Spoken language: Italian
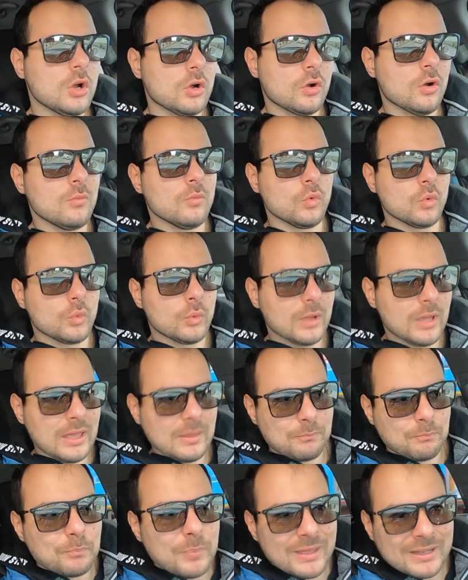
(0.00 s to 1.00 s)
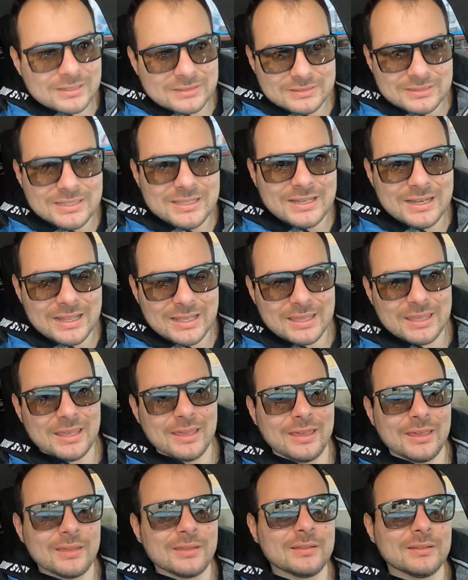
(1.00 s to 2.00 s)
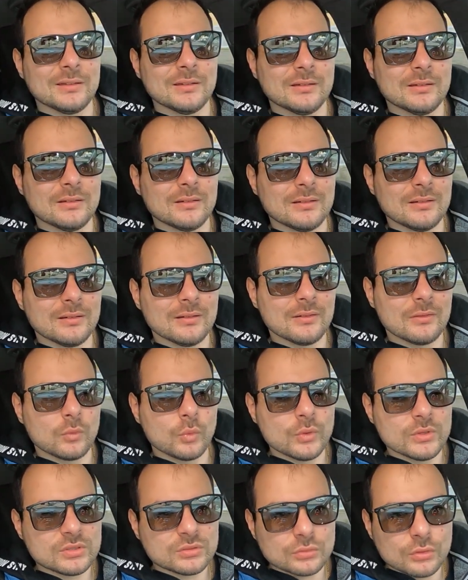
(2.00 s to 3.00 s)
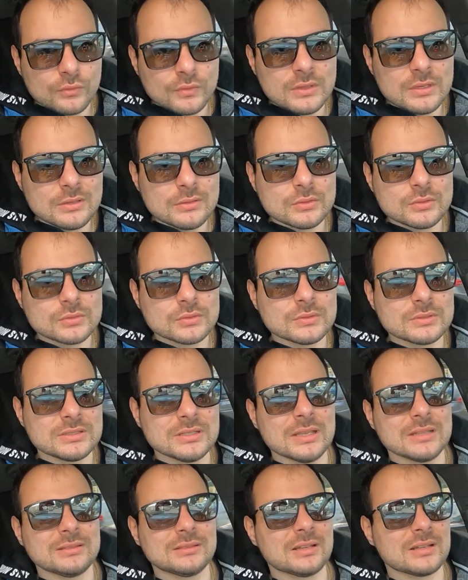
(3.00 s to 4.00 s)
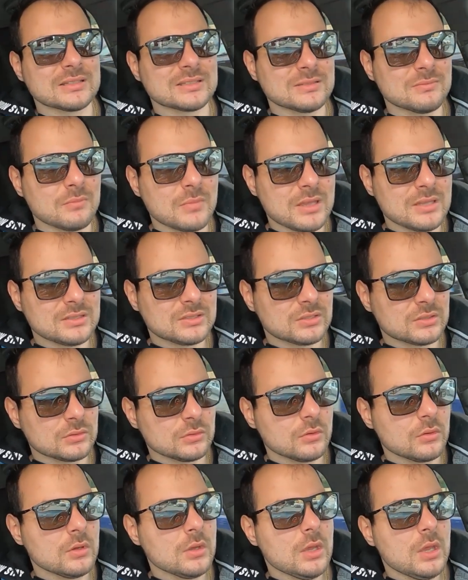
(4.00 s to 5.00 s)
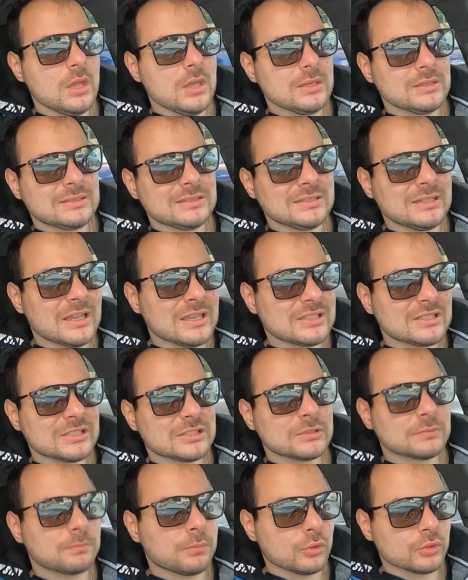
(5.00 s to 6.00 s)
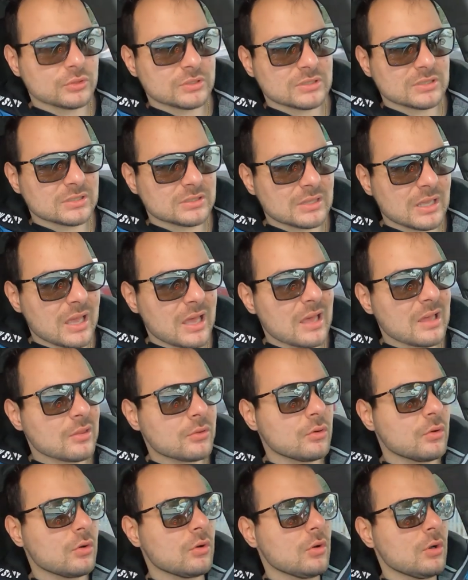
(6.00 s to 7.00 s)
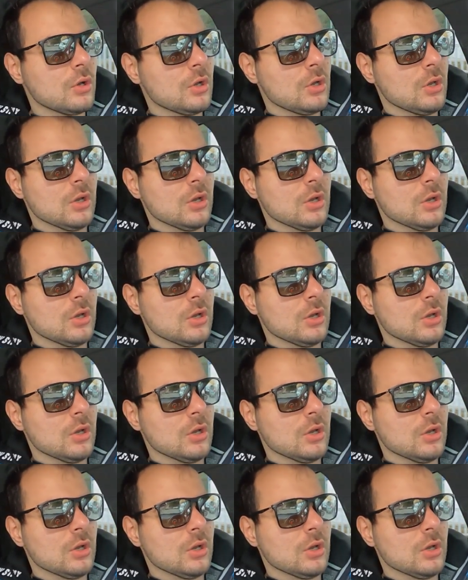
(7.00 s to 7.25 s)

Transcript: Comunque, è per dire che uh, questo virus si è trasmesso, si è spostato.